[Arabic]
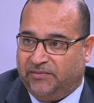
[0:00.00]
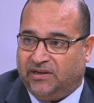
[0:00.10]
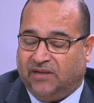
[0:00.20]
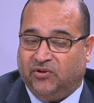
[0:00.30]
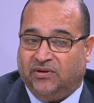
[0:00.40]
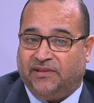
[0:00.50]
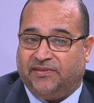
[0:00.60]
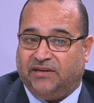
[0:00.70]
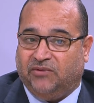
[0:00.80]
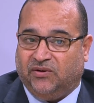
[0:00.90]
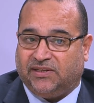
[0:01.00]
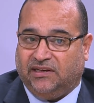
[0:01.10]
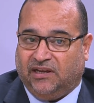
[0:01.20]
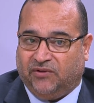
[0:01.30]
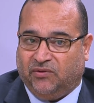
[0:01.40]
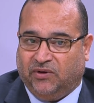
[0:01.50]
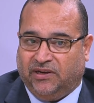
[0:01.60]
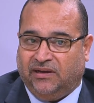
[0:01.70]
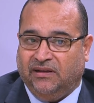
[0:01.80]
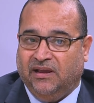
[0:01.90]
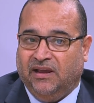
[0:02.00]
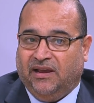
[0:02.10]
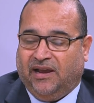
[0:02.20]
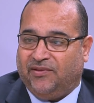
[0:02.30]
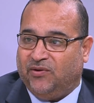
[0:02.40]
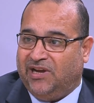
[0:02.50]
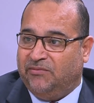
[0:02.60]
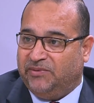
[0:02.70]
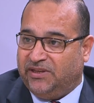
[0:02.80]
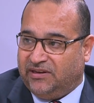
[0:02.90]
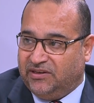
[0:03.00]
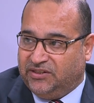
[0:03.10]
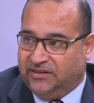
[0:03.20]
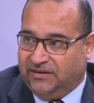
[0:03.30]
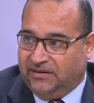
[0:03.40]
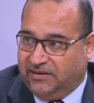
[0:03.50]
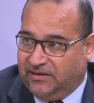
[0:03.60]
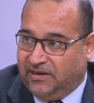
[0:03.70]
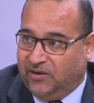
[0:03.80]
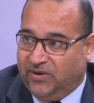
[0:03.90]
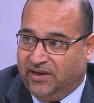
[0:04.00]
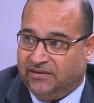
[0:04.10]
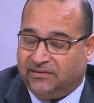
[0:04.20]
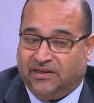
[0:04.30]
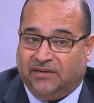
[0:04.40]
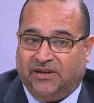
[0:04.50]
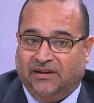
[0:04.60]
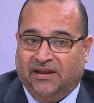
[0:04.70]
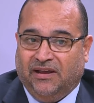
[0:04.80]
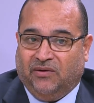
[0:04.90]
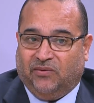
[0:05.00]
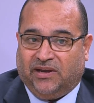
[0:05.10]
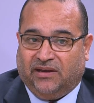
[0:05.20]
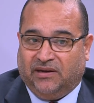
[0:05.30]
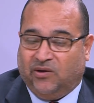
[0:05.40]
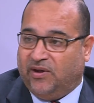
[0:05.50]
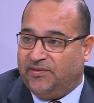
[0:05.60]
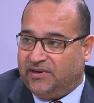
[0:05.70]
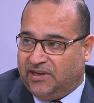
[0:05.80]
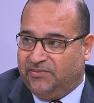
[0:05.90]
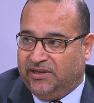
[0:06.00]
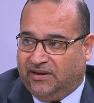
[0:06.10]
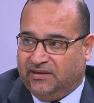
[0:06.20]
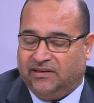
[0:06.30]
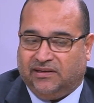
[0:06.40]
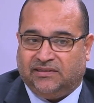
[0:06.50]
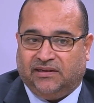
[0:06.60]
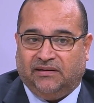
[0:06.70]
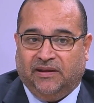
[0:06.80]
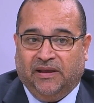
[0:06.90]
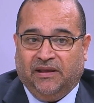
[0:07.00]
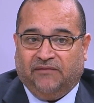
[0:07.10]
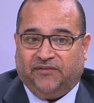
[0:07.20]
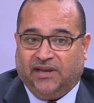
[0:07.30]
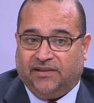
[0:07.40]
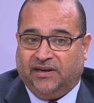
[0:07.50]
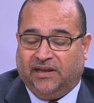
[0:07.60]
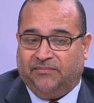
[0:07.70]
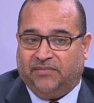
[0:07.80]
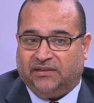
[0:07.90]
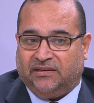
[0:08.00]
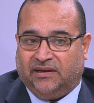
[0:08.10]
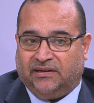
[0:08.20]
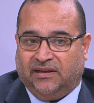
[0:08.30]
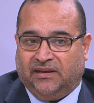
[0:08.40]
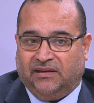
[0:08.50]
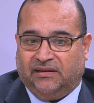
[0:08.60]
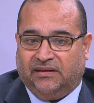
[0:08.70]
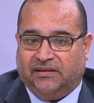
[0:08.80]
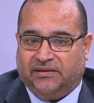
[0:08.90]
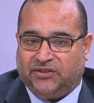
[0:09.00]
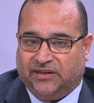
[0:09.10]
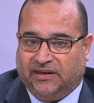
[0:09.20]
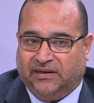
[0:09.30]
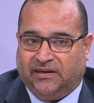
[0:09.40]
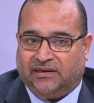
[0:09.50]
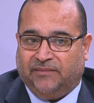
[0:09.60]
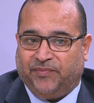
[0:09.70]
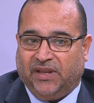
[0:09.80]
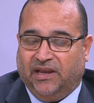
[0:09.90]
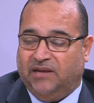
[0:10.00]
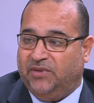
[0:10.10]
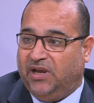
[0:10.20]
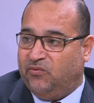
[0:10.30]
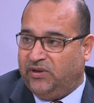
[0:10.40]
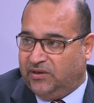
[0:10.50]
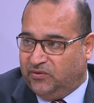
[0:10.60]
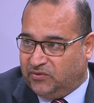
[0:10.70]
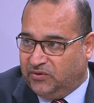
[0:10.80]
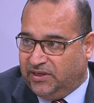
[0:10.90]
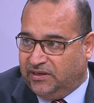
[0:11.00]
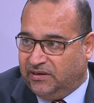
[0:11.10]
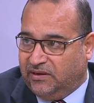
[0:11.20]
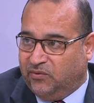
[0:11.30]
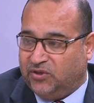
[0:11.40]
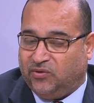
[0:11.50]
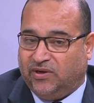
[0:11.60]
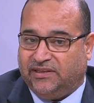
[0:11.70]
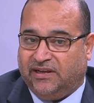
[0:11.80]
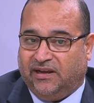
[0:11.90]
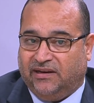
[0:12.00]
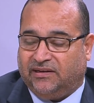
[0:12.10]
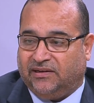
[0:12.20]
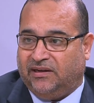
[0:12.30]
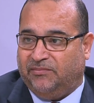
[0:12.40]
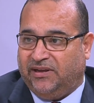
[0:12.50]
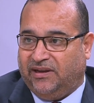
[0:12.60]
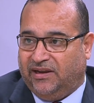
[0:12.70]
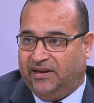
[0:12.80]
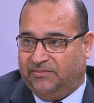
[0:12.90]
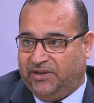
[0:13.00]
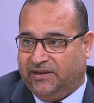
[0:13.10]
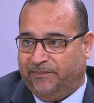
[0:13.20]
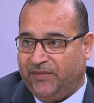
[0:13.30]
الملك عبد الله الثاني بن الحسين حفظه الله حيث قام بتخريج هؤلاء الطلبة وكان له أثر كبير حقيقة في هذا العام أطلقنا شعار المئوية الأردنية وشهداء الكرامة الأبية